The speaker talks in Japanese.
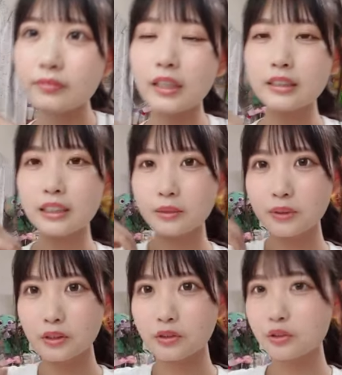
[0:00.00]
さあ久し
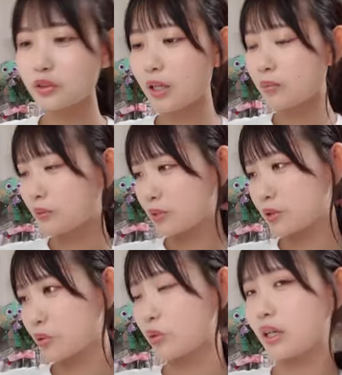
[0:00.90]
ぶりにスクショタイムでも
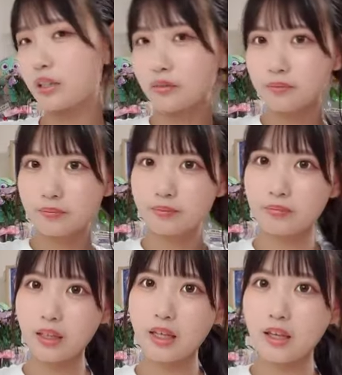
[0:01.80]
しとこうかな
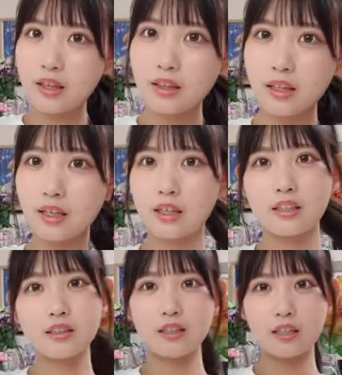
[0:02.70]
なん
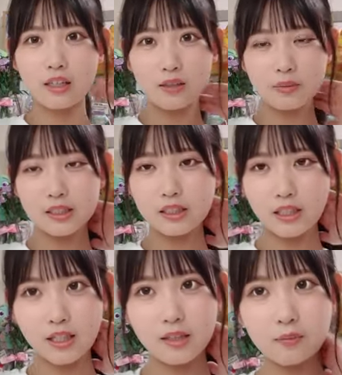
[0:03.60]
かあります
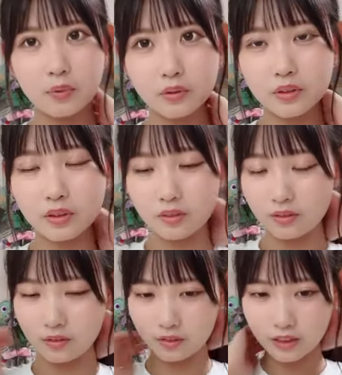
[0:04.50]
かポーズ
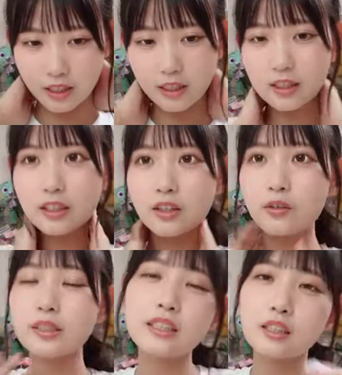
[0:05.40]

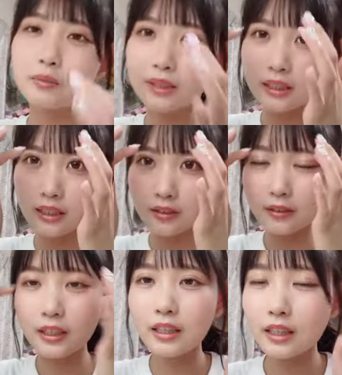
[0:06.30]
今日はじゃあ熊崎さん
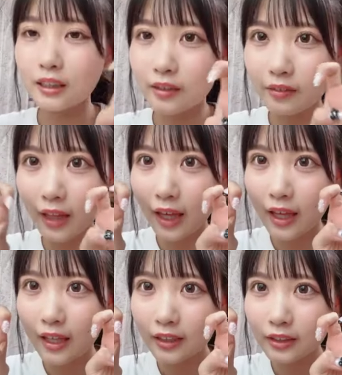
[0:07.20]
の生誕だったので
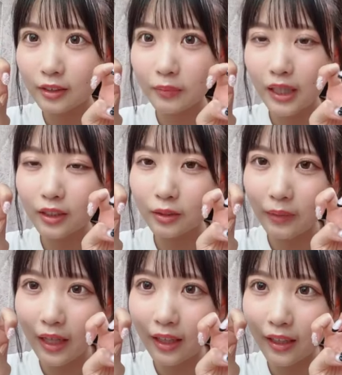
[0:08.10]
くまく
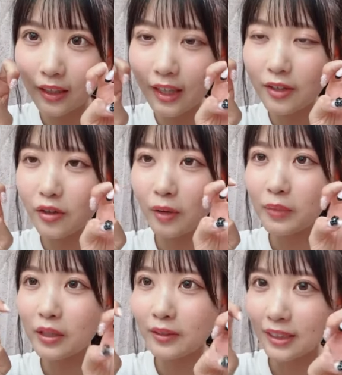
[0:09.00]
ま
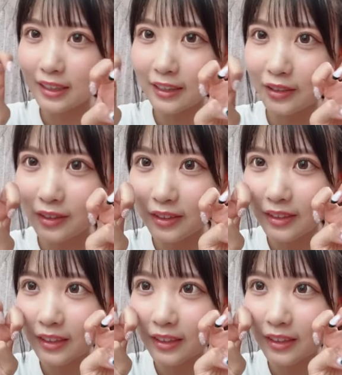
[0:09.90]
ネイルアピールさせつ